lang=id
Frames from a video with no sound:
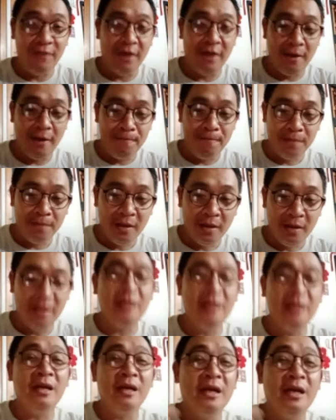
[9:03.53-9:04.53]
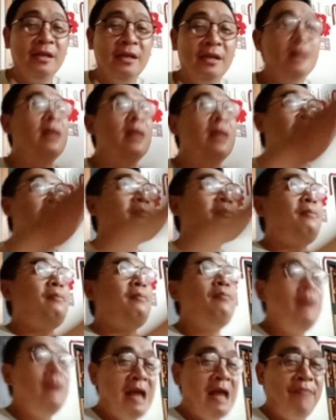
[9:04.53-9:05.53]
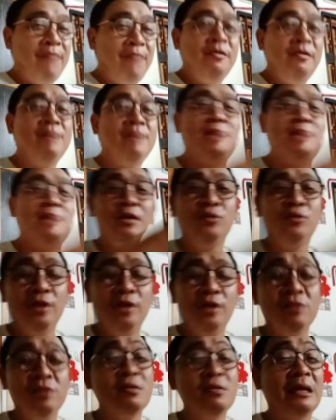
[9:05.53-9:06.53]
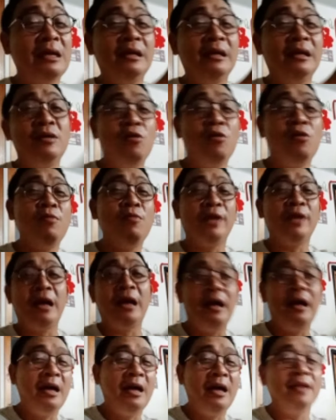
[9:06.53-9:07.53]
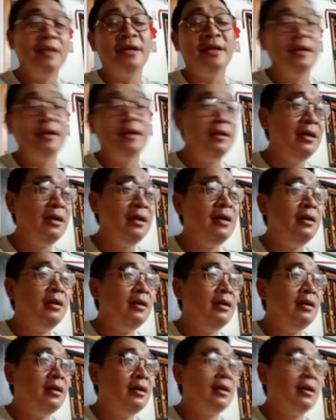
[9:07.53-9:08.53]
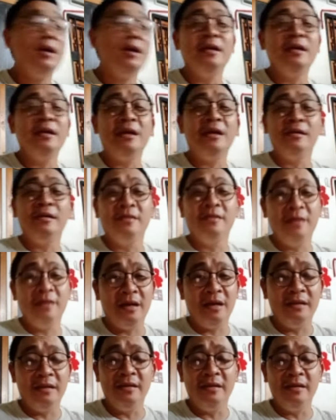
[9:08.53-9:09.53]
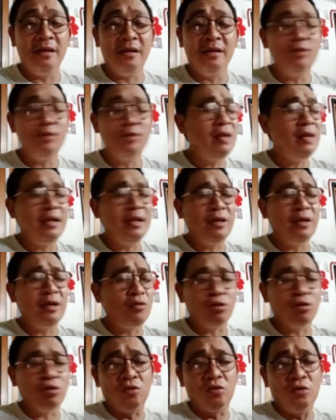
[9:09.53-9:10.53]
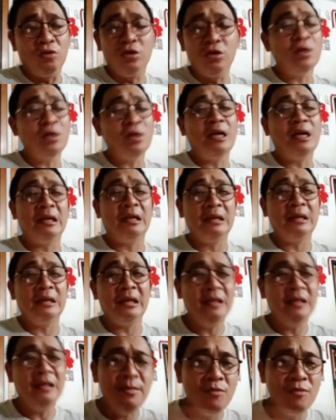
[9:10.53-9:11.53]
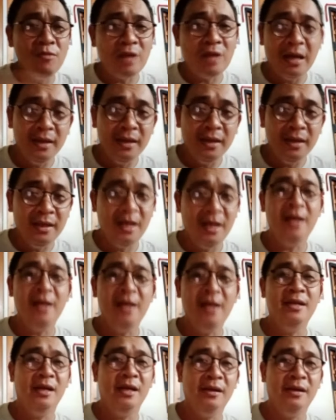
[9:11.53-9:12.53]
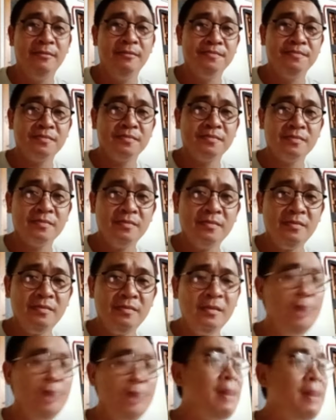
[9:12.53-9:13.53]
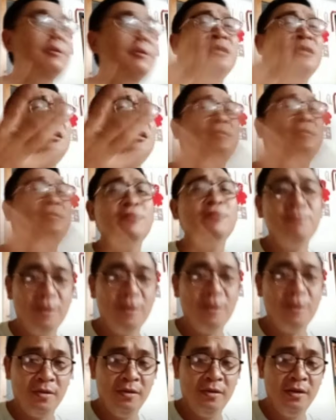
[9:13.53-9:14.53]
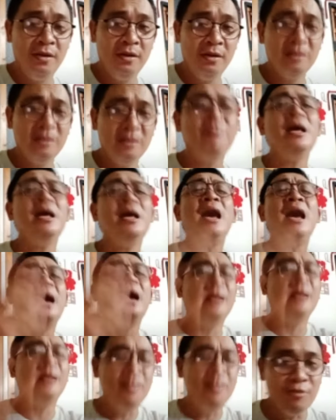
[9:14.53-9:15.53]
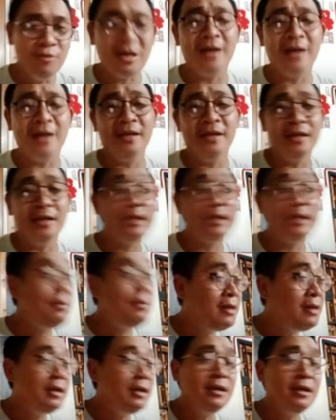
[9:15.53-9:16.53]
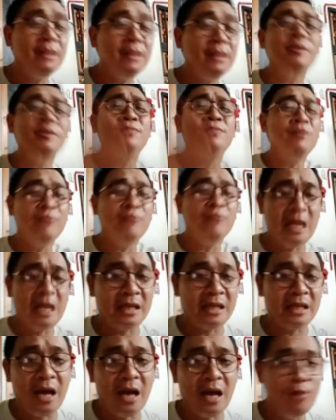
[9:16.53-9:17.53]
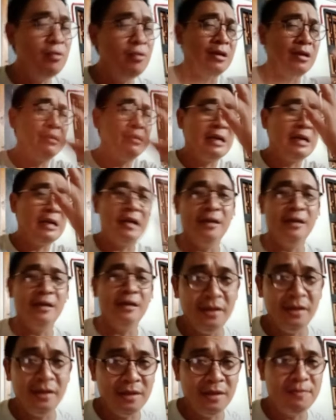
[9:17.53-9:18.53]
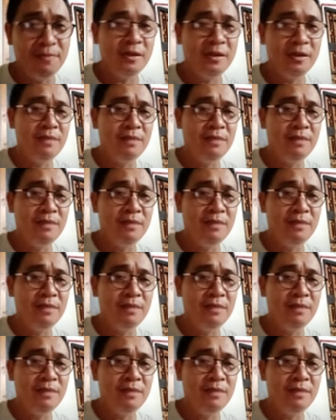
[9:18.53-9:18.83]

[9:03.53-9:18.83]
main live ya dia kira ini siapapun live dia masuk itu kayaknya ngomong yang hal-hal yang ini ya yang yang yang itulah yang kotor-kotor lah karena mukanya tidak ada bebas dia ngomong sebenarnya ada mukanya sahabat hitam semua udah tahu orang-orang kayak gini